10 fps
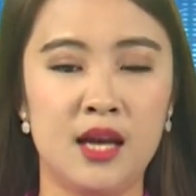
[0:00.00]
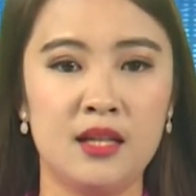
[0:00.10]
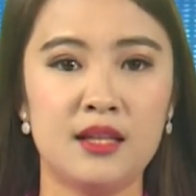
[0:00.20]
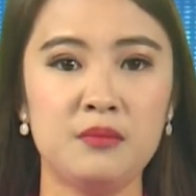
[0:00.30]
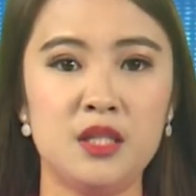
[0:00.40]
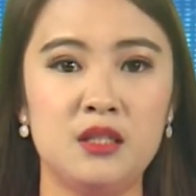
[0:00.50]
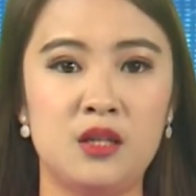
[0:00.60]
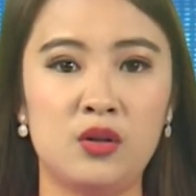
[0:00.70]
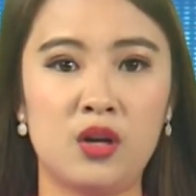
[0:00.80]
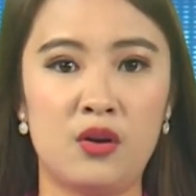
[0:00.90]
Tham dự
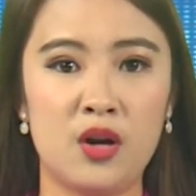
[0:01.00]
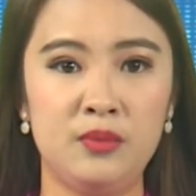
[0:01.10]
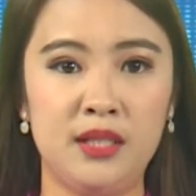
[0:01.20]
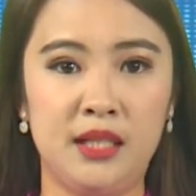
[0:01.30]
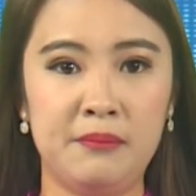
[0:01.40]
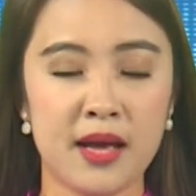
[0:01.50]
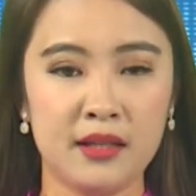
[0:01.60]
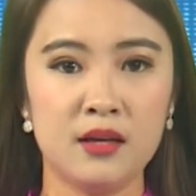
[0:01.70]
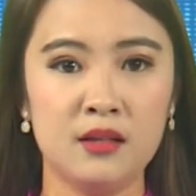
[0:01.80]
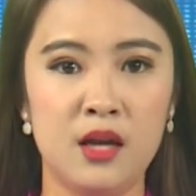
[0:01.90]
còn có đồng chí Mai
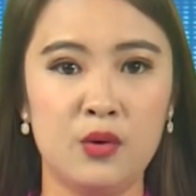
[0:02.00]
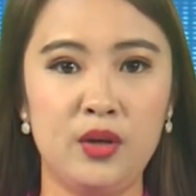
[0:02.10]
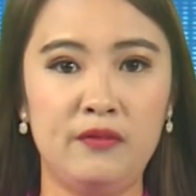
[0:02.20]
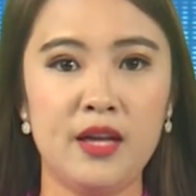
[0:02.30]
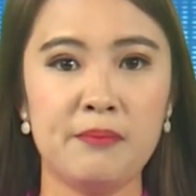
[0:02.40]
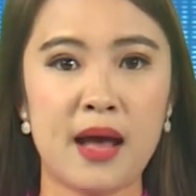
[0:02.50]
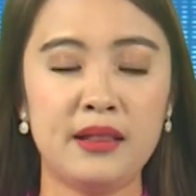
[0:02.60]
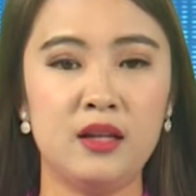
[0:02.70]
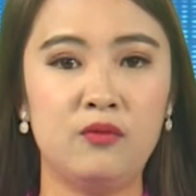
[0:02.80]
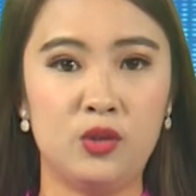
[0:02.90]
Thức, Ủy viên Ban
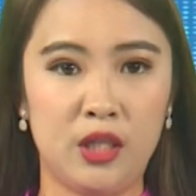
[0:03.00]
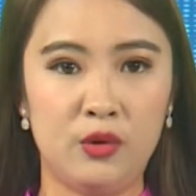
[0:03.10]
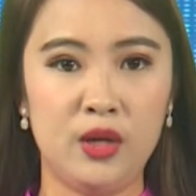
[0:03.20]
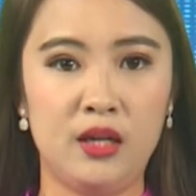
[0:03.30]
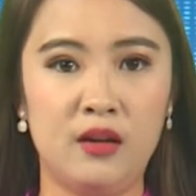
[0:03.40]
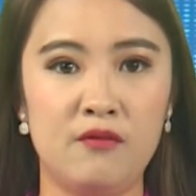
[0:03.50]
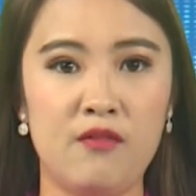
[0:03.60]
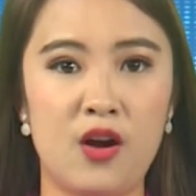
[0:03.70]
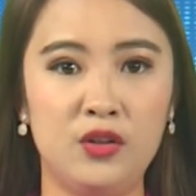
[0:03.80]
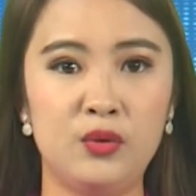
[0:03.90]
Thường vụ tỉnh ủy,
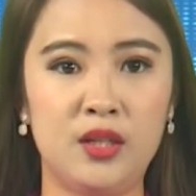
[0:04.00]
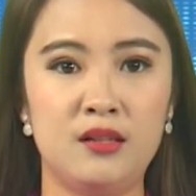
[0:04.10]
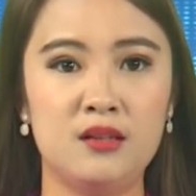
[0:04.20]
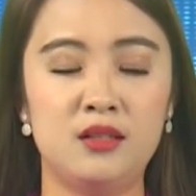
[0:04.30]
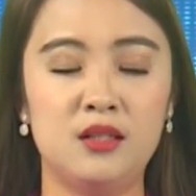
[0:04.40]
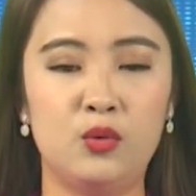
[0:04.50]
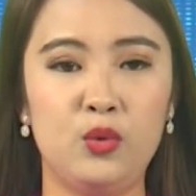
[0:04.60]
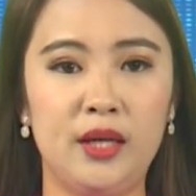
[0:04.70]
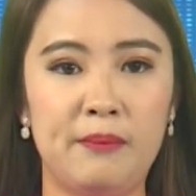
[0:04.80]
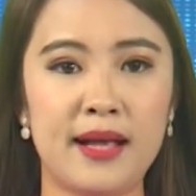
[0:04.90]
Phó Chủ tịch Thường trực
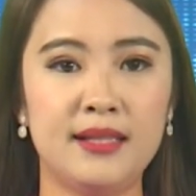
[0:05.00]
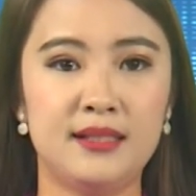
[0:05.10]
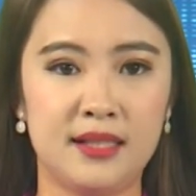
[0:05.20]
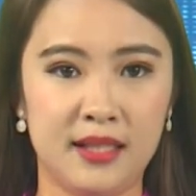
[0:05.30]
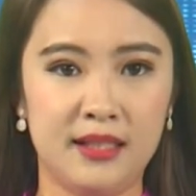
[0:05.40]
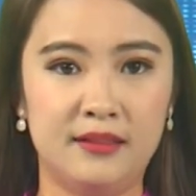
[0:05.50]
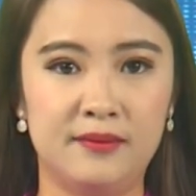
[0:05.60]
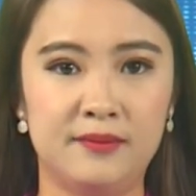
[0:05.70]
Ủy ban Nhân dân tỉnh.